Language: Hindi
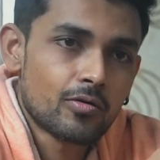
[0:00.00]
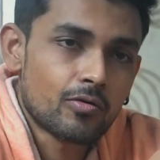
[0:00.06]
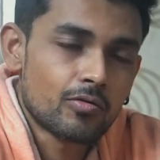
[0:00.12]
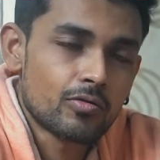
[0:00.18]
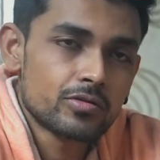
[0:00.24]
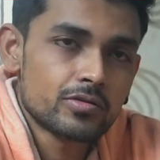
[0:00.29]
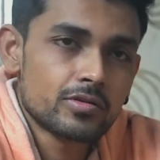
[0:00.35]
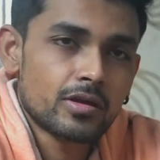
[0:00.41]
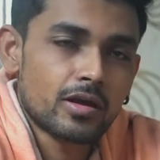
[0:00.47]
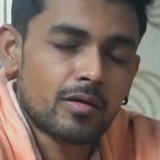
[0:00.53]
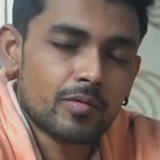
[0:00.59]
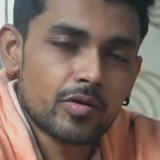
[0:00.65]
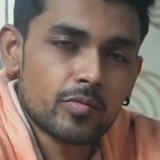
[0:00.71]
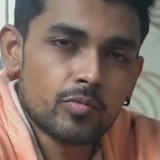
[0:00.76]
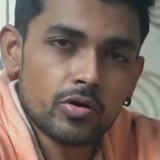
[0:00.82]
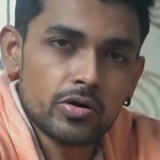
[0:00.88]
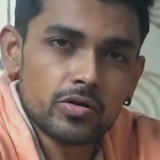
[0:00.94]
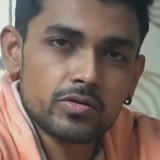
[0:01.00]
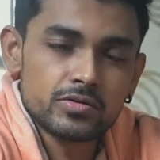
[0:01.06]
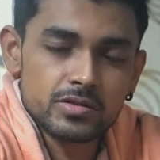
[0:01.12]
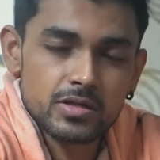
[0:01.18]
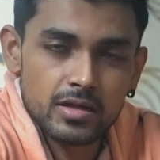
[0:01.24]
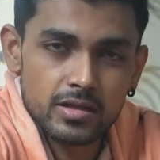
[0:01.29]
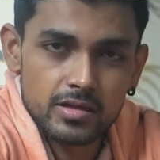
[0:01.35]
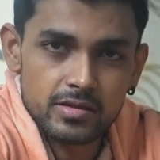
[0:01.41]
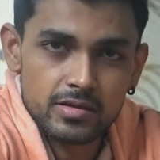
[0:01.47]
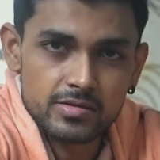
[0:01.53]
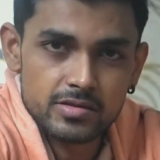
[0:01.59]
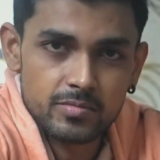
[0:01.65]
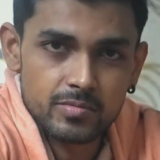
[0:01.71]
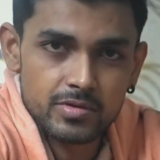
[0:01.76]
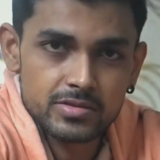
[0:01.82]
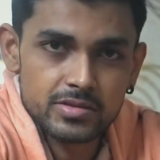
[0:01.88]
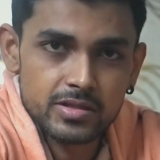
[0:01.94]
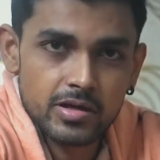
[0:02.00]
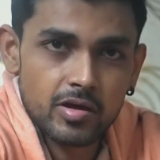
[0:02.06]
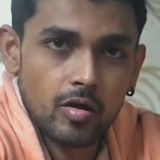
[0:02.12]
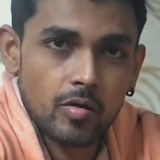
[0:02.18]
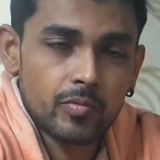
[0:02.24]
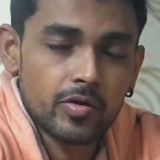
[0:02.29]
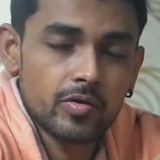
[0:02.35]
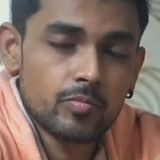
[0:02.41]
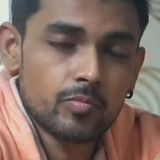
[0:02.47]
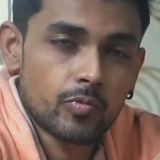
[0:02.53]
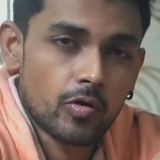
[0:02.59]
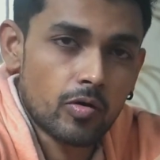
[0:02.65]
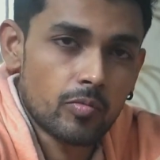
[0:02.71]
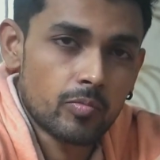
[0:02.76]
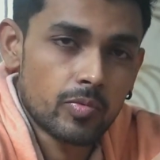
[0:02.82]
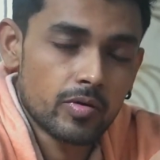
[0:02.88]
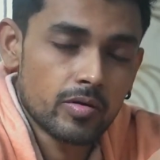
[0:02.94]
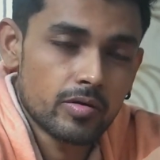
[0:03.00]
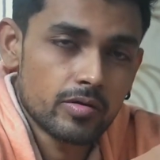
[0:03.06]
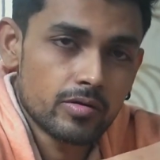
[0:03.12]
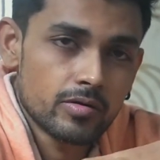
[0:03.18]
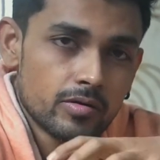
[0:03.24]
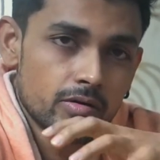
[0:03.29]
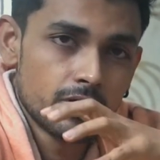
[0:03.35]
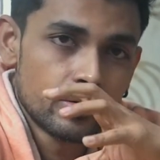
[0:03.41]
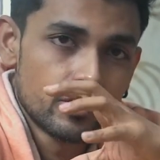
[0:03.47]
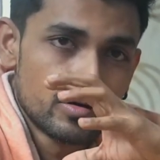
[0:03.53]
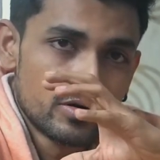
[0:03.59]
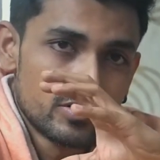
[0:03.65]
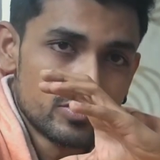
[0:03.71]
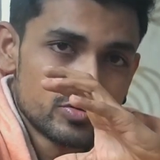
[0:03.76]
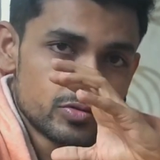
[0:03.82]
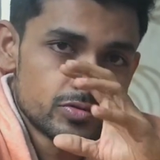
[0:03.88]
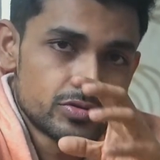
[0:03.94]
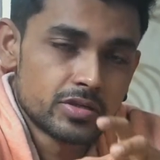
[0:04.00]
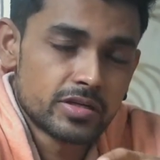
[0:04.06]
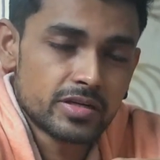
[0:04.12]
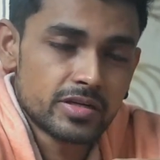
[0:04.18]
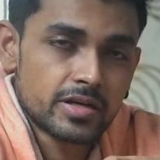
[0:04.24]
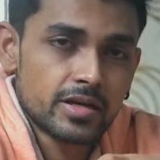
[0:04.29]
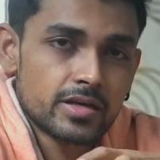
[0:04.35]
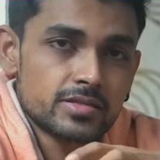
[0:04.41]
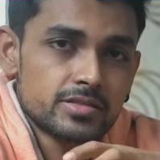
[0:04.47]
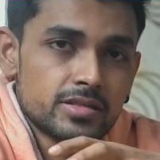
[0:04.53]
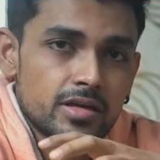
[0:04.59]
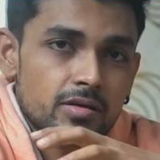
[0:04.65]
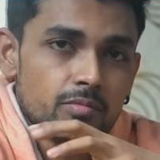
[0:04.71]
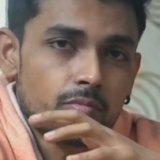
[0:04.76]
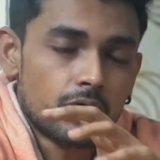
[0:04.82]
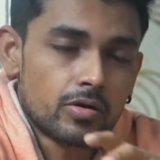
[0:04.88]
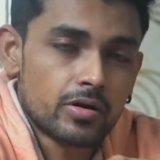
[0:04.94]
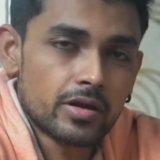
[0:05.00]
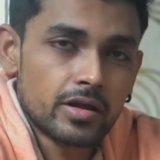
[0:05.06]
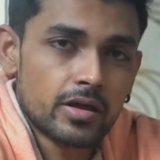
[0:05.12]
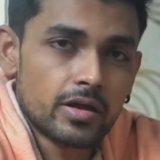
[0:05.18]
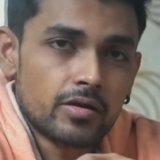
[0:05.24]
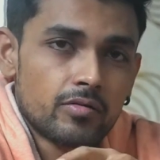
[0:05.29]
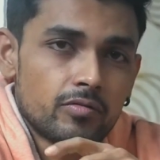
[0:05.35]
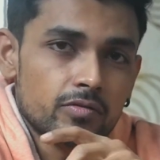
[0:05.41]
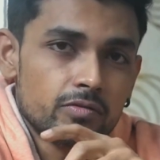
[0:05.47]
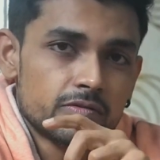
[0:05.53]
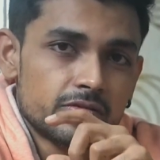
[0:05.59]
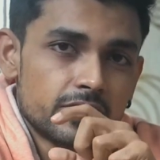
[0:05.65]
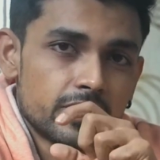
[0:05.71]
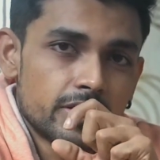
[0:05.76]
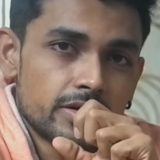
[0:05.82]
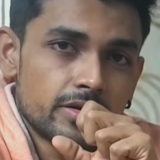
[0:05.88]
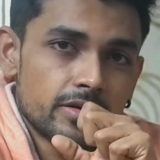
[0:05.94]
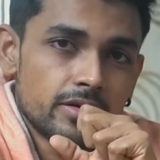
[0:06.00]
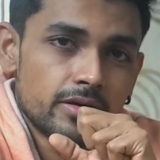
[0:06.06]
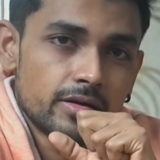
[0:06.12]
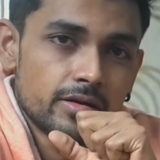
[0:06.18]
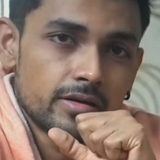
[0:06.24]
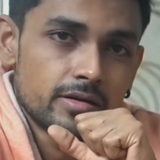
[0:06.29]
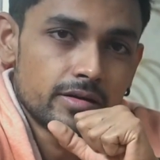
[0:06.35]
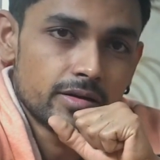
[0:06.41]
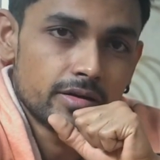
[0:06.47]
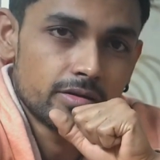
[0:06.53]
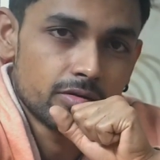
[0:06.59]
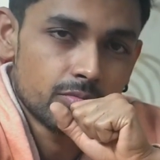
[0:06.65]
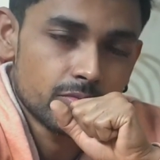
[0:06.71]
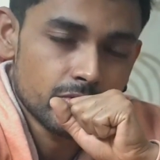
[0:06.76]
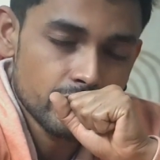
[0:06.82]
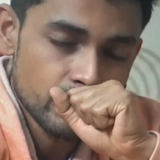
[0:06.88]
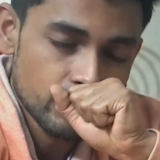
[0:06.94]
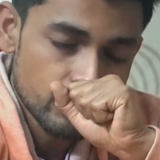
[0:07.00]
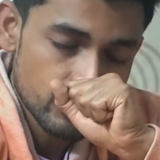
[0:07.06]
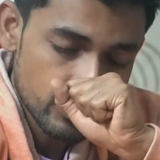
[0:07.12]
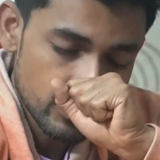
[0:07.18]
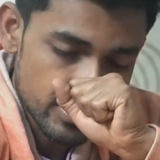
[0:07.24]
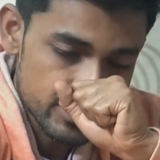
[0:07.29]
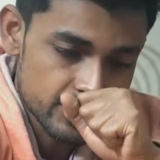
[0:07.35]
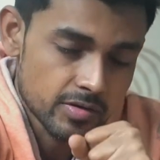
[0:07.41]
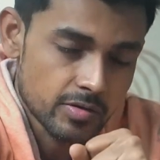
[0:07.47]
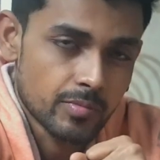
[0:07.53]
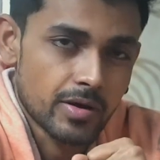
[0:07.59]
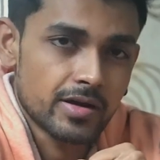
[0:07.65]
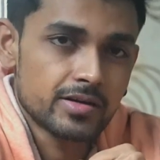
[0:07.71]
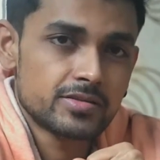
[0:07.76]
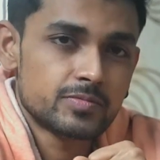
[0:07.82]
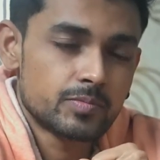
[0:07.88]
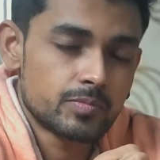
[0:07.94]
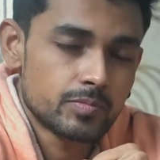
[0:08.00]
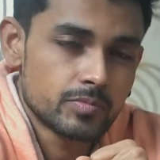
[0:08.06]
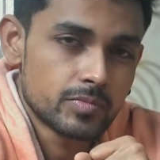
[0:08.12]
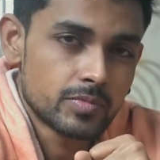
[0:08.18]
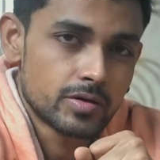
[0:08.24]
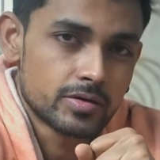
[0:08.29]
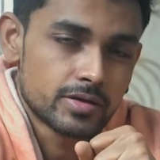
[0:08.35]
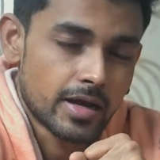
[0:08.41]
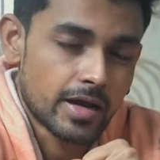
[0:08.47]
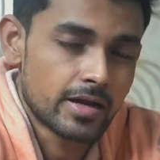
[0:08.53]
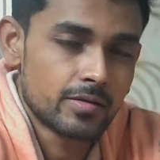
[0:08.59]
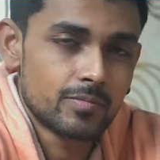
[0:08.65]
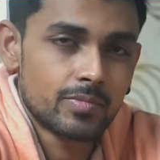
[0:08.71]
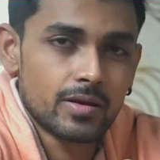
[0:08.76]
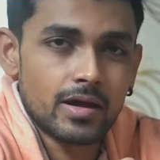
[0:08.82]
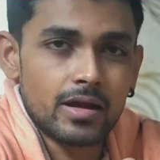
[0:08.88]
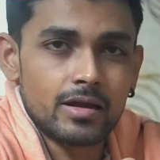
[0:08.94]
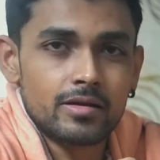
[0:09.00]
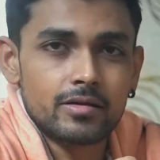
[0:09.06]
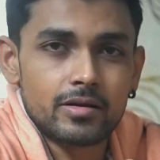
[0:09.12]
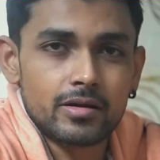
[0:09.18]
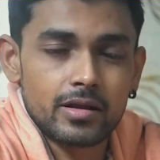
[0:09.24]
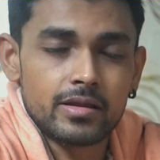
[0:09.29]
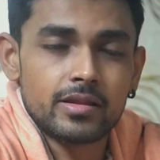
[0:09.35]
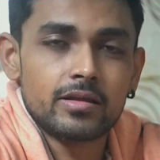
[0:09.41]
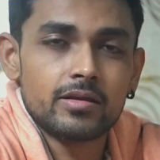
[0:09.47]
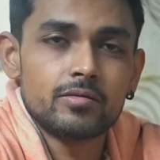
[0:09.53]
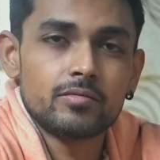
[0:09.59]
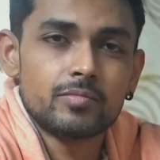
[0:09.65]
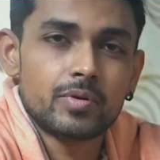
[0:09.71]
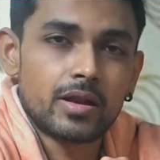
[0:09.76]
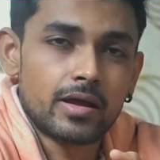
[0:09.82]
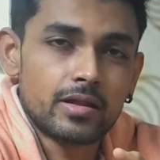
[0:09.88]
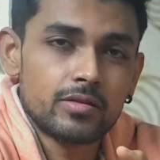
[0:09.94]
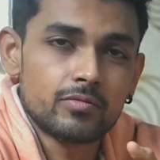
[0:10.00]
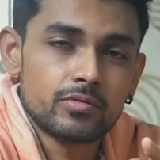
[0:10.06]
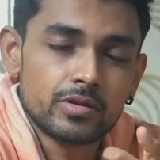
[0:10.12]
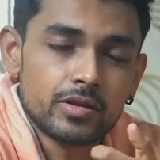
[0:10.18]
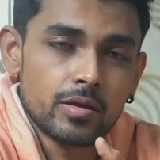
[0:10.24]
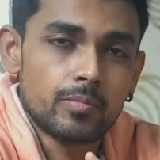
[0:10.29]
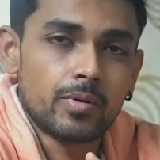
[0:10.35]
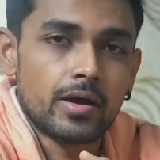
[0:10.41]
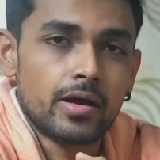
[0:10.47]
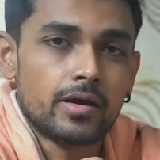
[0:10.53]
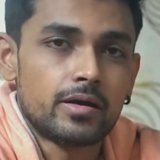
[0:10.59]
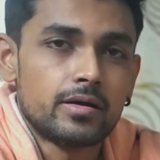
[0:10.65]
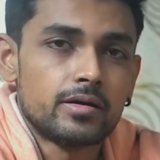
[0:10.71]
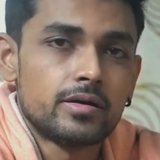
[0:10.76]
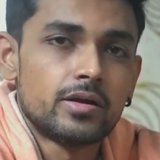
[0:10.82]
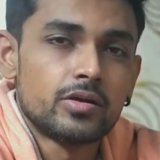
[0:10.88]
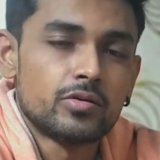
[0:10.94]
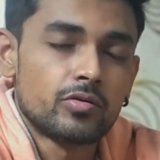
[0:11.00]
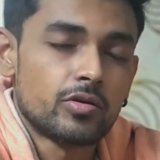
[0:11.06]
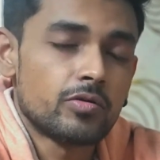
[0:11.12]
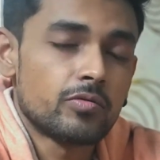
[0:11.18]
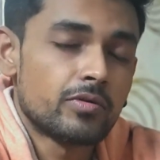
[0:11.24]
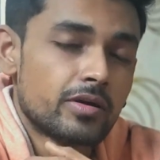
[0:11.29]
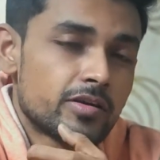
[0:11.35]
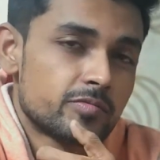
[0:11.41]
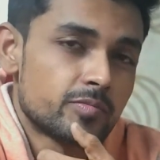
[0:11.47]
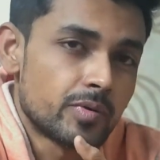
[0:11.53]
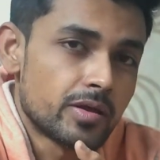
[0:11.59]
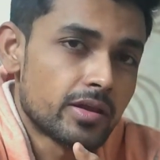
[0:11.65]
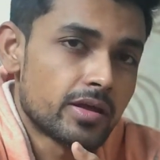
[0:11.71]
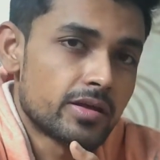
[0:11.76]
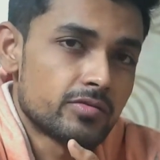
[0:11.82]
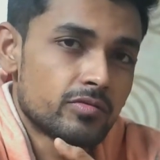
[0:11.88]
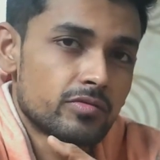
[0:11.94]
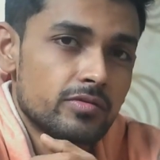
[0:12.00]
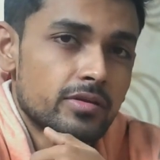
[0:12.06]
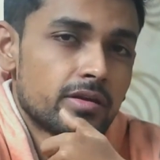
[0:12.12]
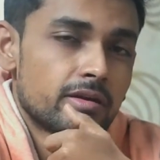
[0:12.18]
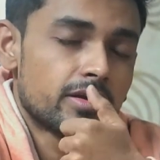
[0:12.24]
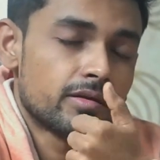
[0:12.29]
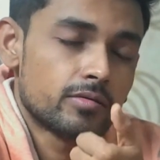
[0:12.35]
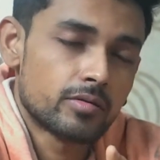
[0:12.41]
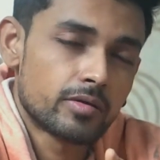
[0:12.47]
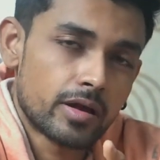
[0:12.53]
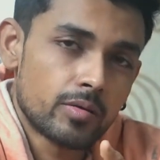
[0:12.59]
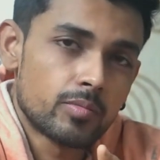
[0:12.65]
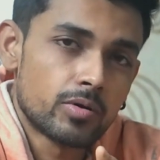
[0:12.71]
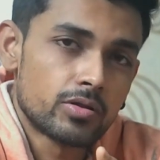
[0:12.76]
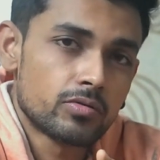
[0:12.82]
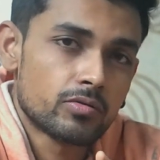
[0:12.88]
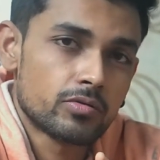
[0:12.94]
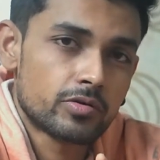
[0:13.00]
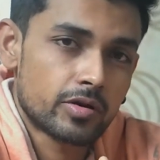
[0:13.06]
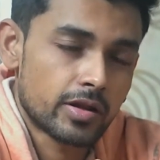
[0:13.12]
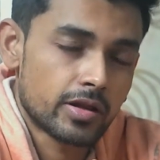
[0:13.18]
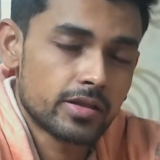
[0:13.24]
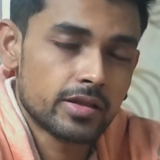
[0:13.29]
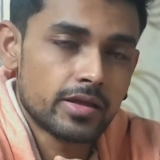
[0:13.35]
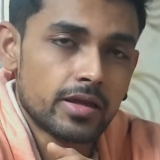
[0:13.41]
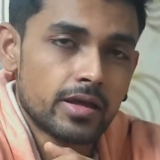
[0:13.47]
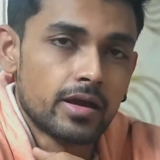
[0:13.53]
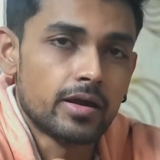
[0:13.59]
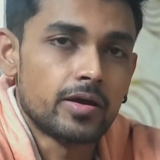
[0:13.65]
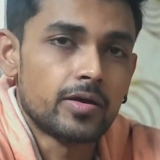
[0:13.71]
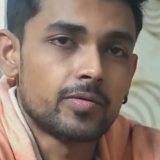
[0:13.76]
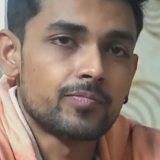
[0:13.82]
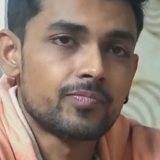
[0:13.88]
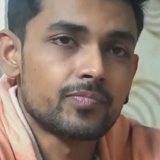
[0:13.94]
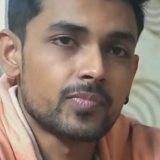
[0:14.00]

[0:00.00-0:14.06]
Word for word: कोच आपकी बॉडी को ज़्यादा अच्छा समझता है आपकी प्रॉपर जो जेनेटिक्स है बॉडी है उससे एकदम यू नो कस्टमाइज डाइट प्लान ट्रेनिंग प्लान वो दे पाएगा क्योंकि वो एक्सपीरियंस उसने कई बंदों को ट्रेन किया है